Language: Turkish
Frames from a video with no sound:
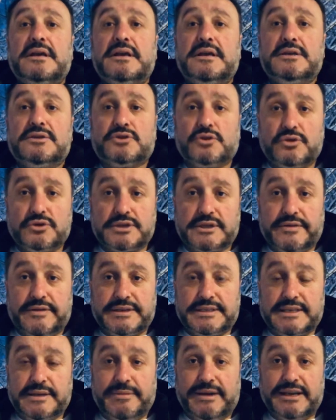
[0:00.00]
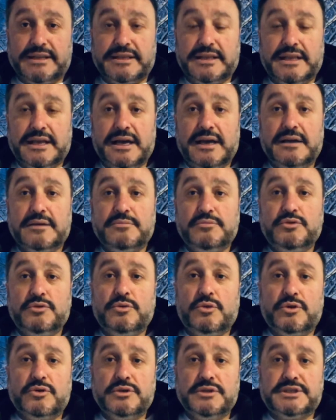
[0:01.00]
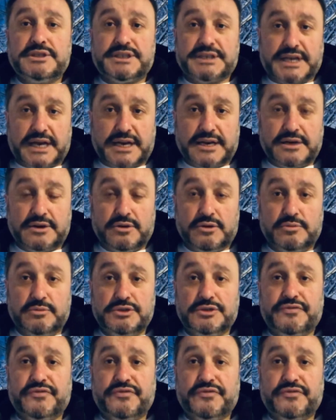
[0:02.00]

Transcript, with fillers: Soğuk Savaş zamanında da bu onun çıkarına olmuş.